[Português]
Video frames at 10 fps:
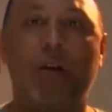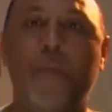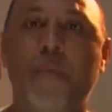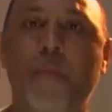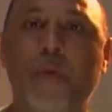
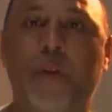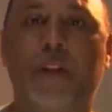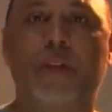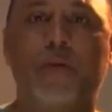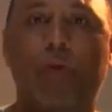
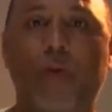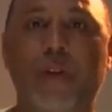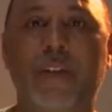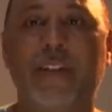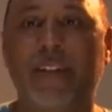muitas
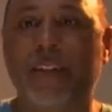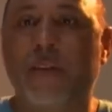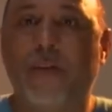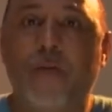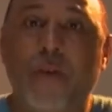coisas que estão
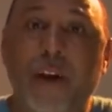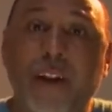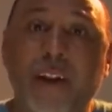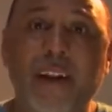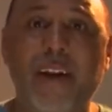ocorrendo
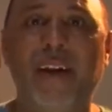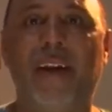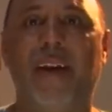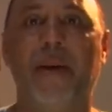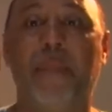ali
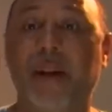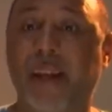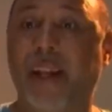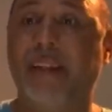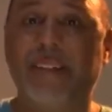para que
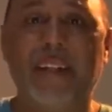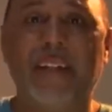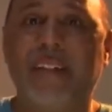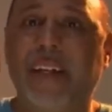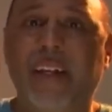ela esteja
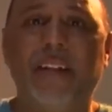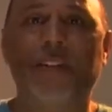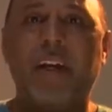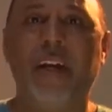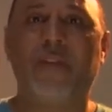daquele
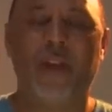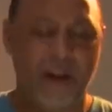jeito.